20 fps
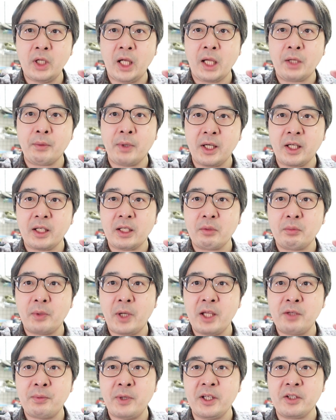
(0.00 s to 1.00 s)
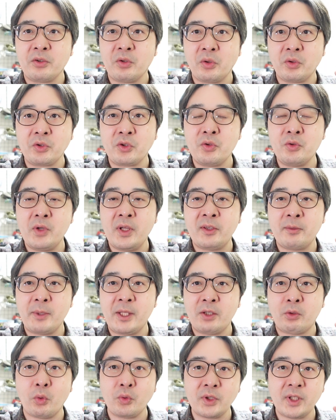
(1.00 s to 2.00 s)
回は Fifine の
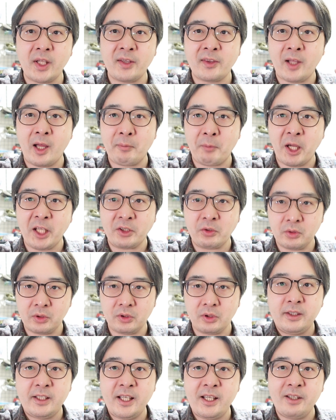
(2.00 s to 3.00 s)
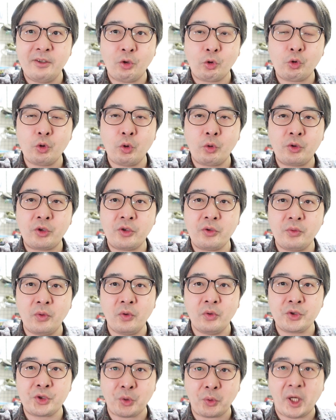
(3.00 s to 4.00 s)
USB コンデンサーマイク K669
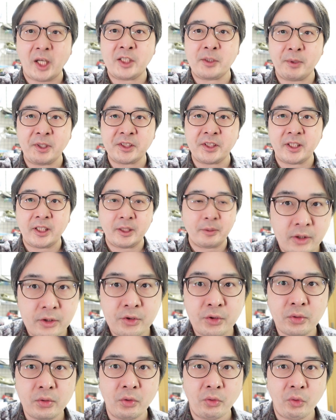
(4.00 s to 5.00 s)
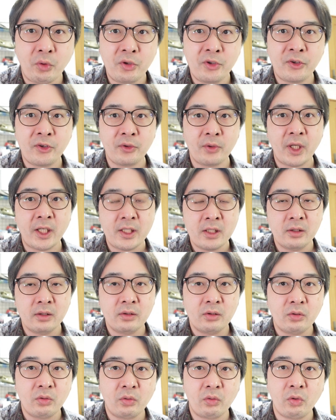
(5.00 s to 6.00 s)
を紹介しました。ちょっとノイズね、
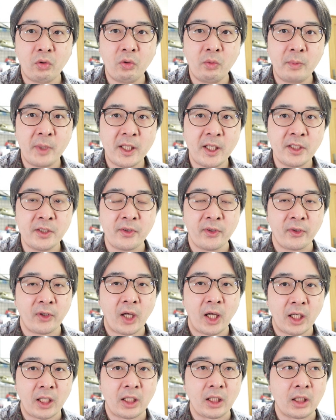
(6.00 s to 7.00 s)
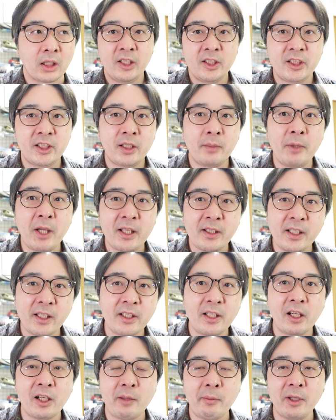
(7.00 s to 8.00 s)
多めですが、致命
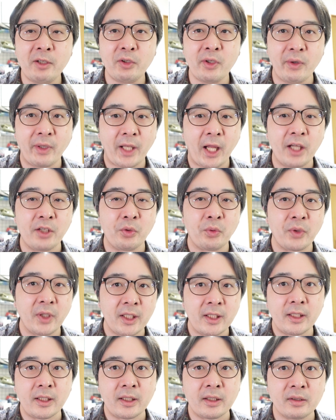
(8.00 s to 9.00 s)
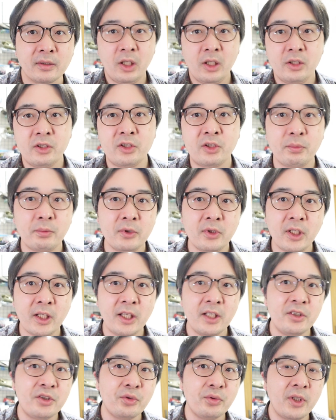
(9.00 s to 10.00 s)
的なレベルではないので、自分で
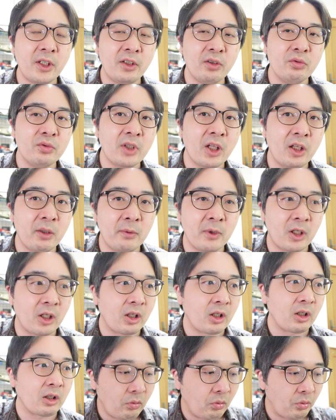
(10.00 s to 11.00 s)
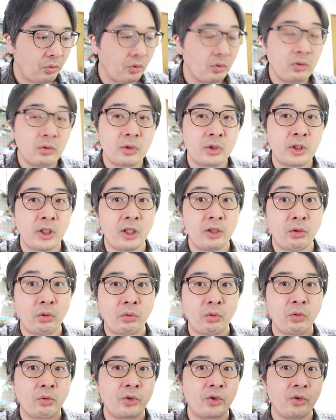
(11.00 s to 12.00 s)
編集できるんであれば、この
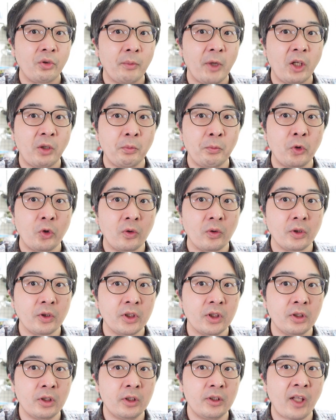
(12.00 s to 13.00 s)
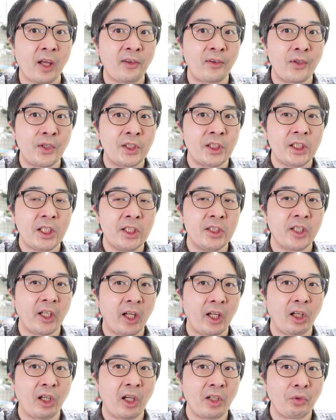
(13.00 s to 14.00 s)
K669 のマイクも安いしいいんじゃ
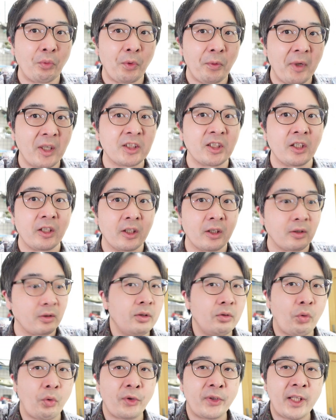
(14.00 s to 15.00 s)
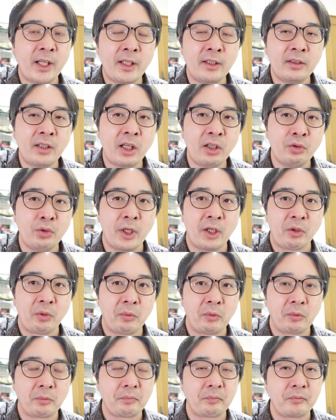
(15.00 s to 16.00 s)
ないかなと思いましたね。5000円台ぐらい
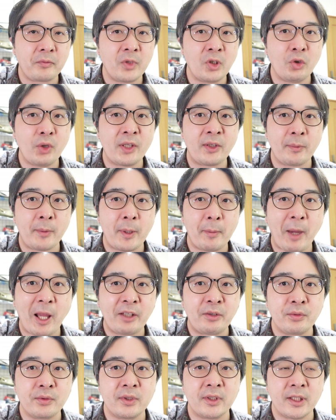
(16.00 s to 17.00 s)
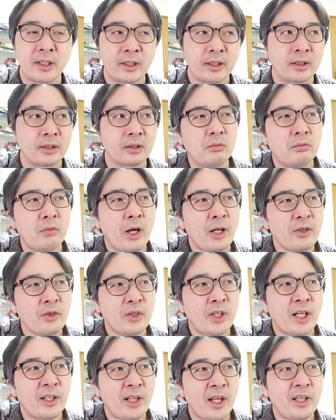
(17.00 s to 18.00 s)
の USB マイクって
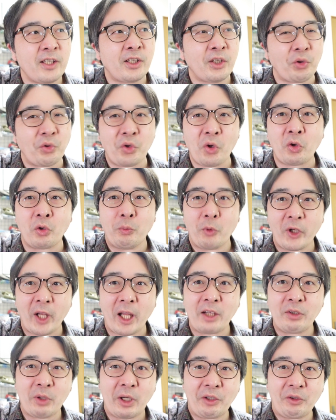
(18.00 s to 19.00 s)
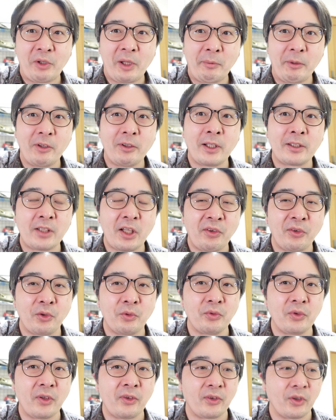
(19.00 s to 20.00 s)
悪かないけど良くもないぐらいのレベルだったりす
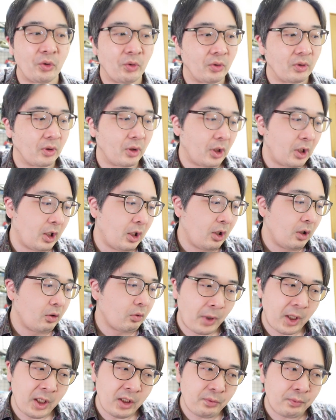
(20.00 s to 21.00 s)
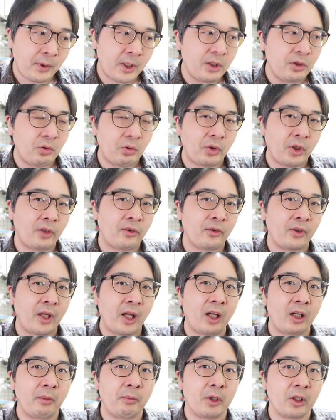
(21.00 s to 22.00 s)
るんですけど、パイファインのやつで
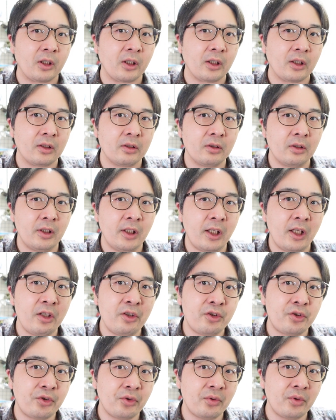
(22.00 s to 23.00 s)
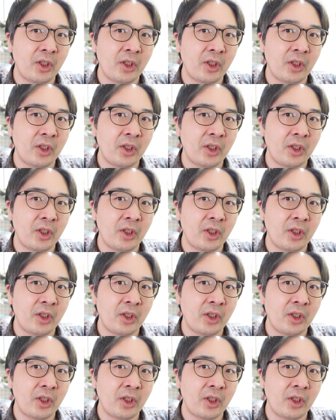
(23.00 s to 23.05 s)
あれば、編集